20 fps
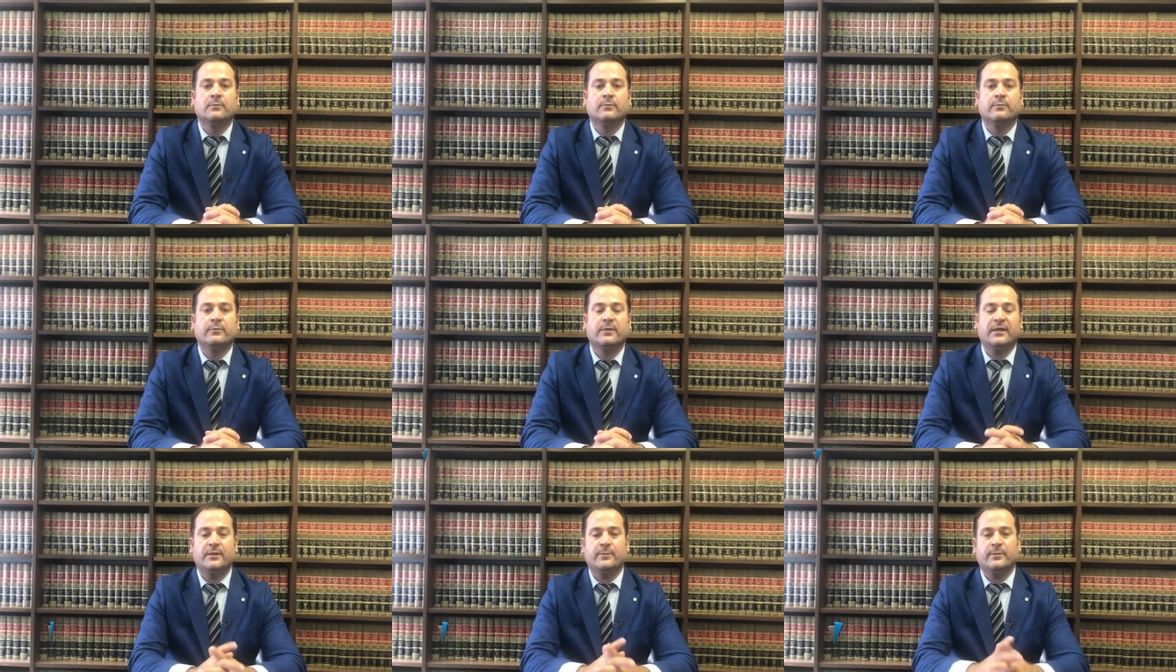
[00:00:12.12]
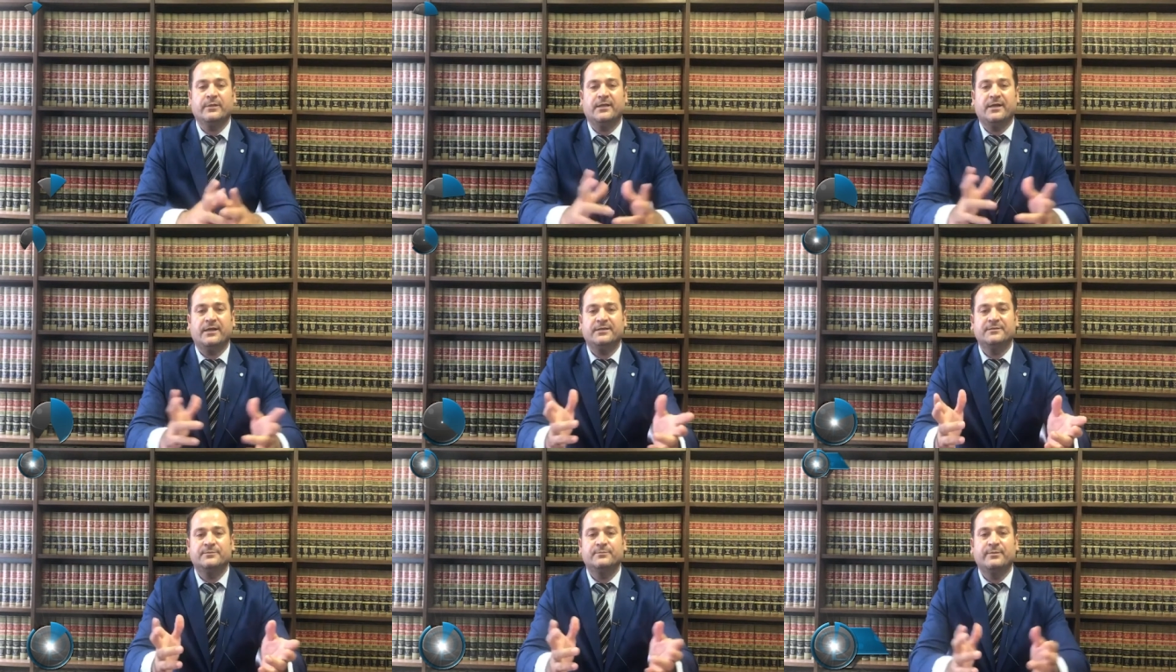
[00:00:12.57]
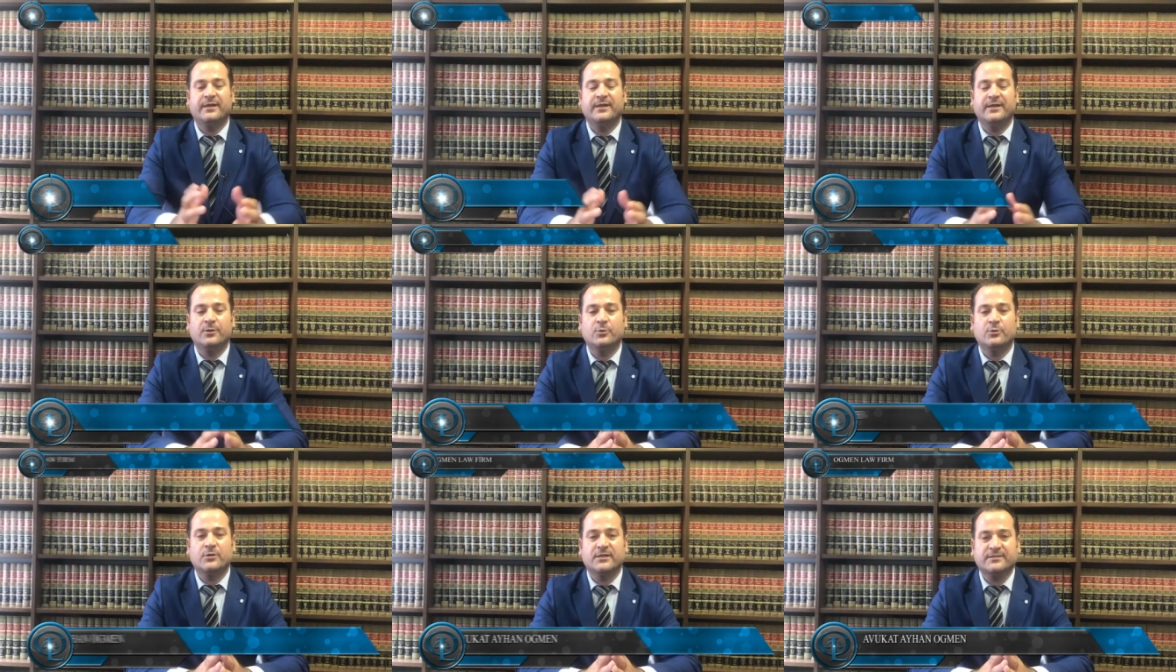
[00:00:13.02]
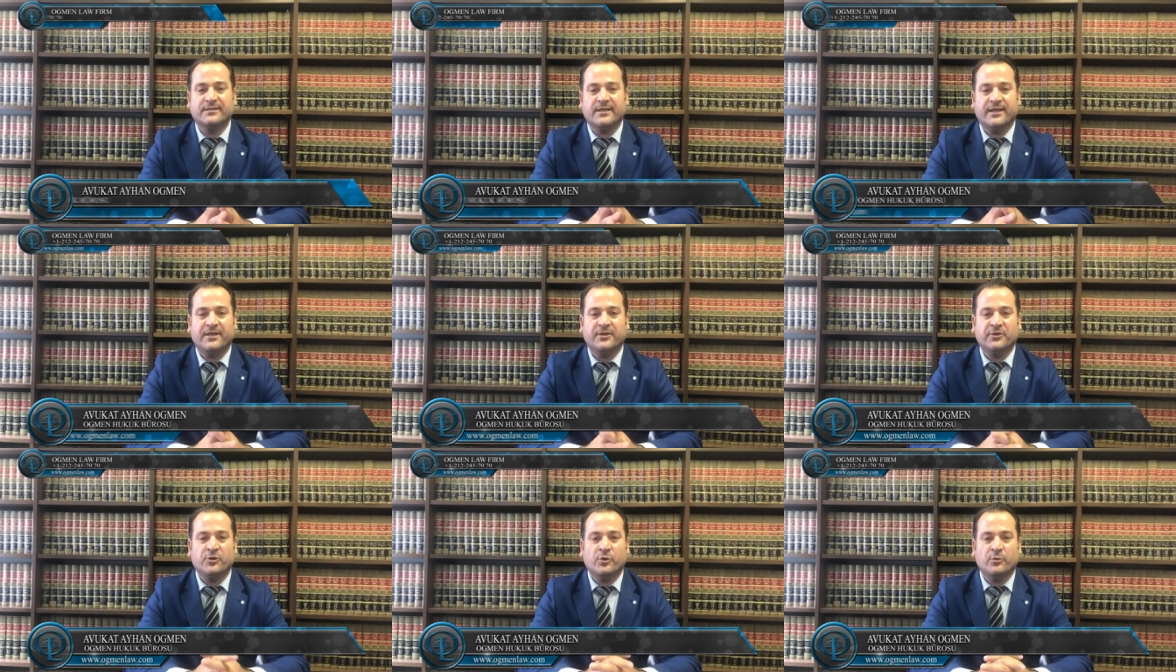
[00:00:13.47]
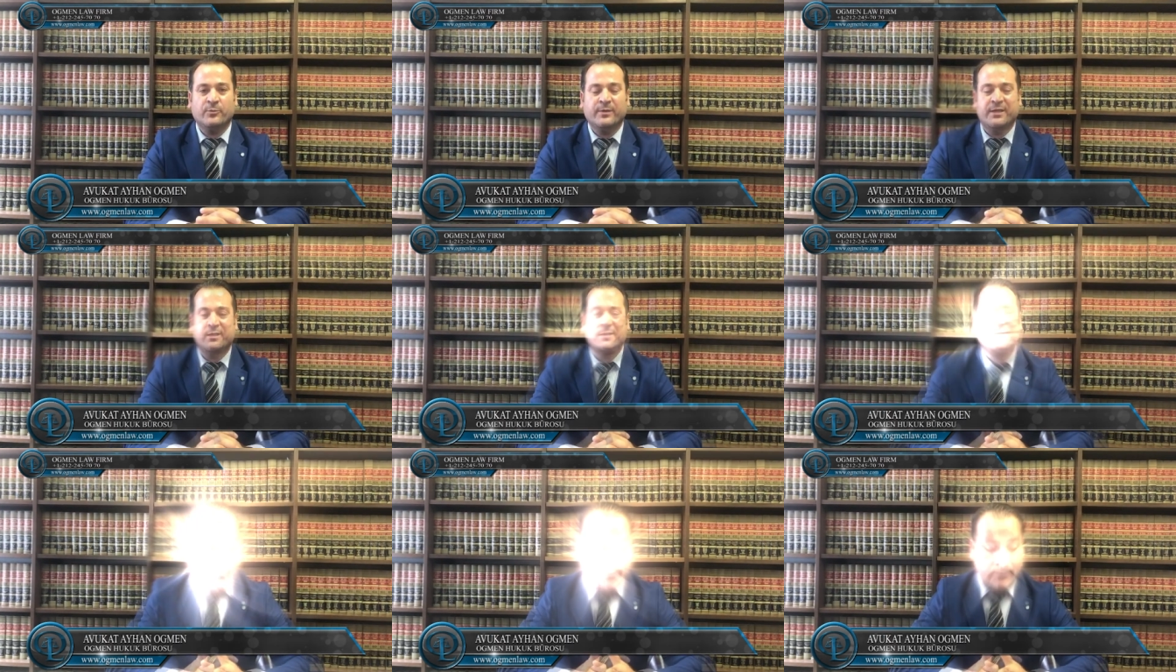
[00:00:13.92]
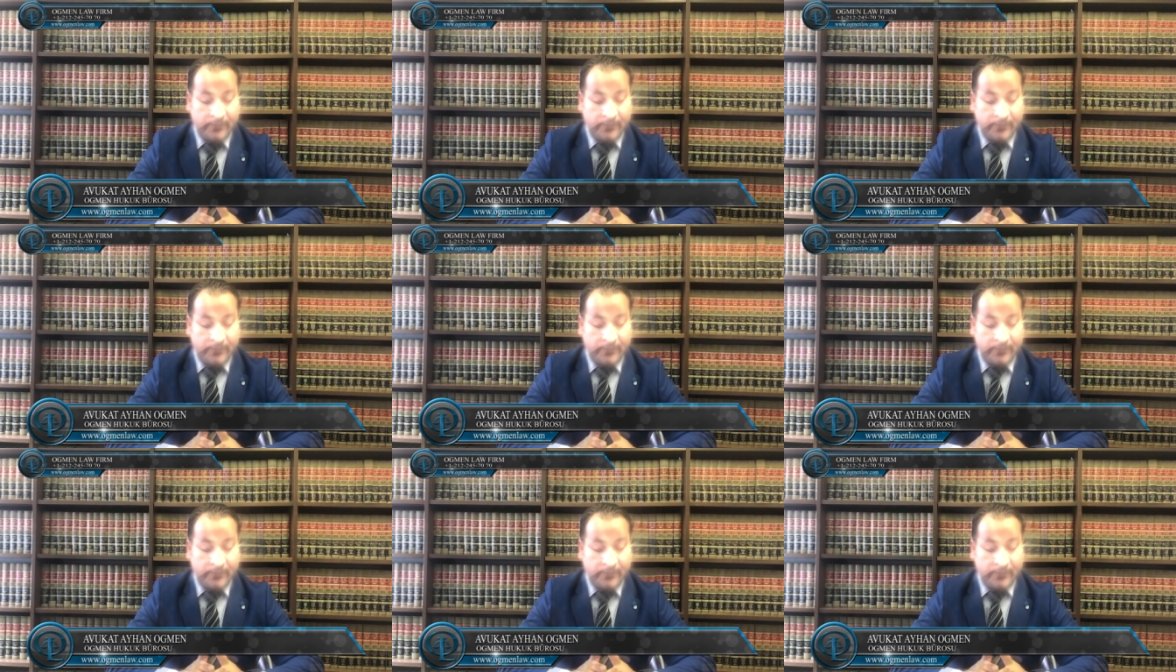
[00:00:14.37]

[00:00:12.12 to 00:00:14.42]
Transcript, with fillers: Merhabalar ben avukat Ayhan Ömen.